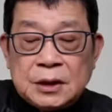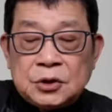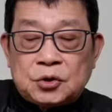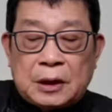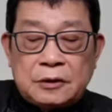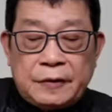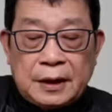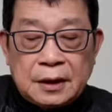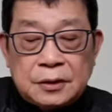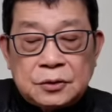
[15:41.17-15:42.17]
转
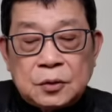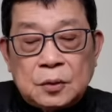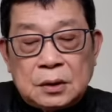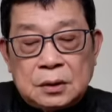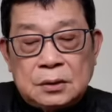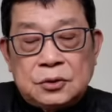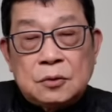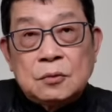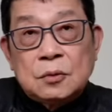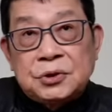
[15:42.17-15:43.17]
发了很多
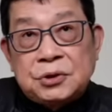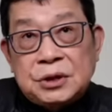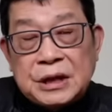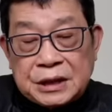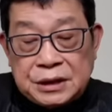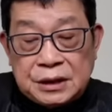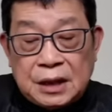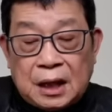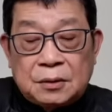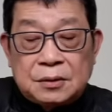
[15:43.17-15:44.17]
中国虚假
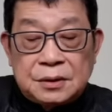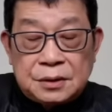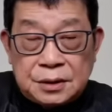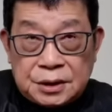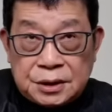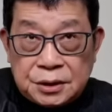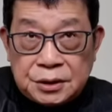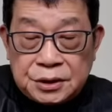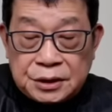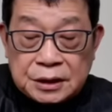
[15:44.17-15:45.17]
信号
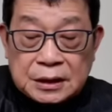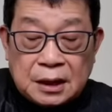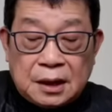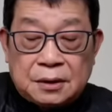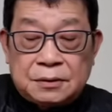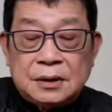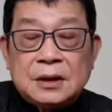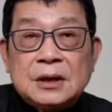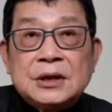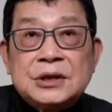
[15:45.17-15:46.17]
信息的账号，
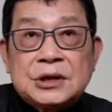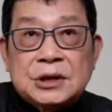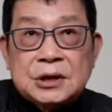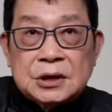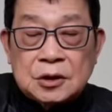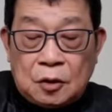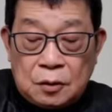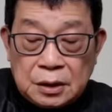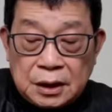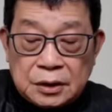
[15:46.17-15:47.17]
指
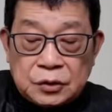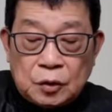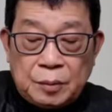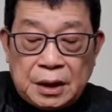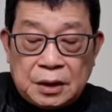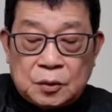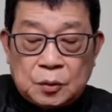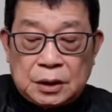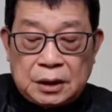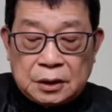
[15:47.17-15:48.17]
控了很多美
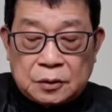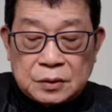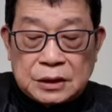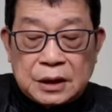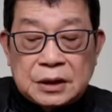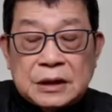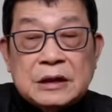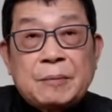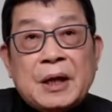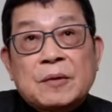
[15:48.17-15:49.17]
国的一个东西，而且
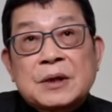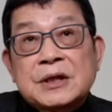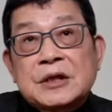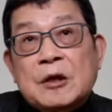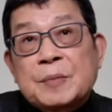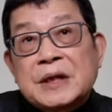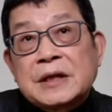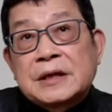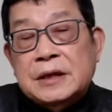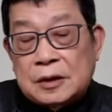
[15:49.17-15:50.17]
在美国的社交
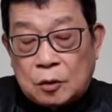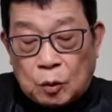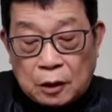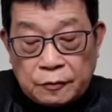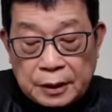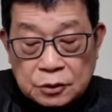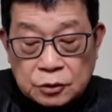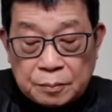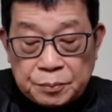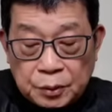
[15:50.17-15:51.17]
平台上有广泛的
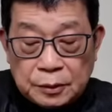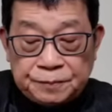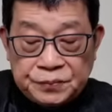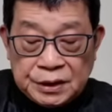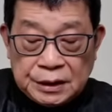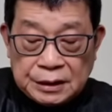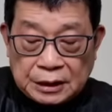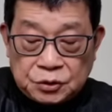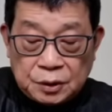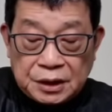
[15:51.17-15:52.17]
传播。
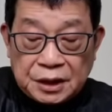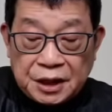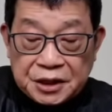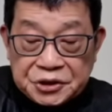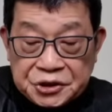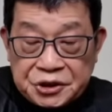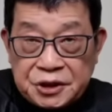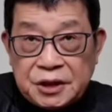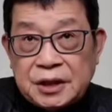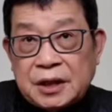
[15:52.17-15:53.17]
他做了一个很
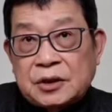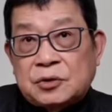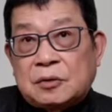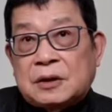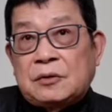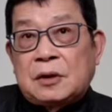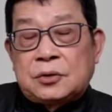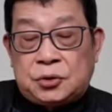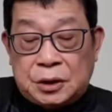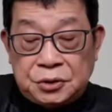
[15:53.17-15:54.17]
细的一个说，对
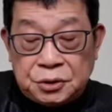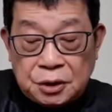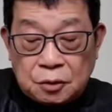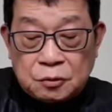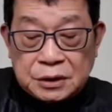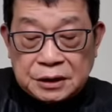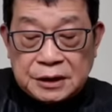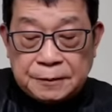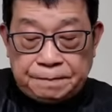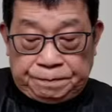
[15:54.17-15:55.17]
选举的公正性，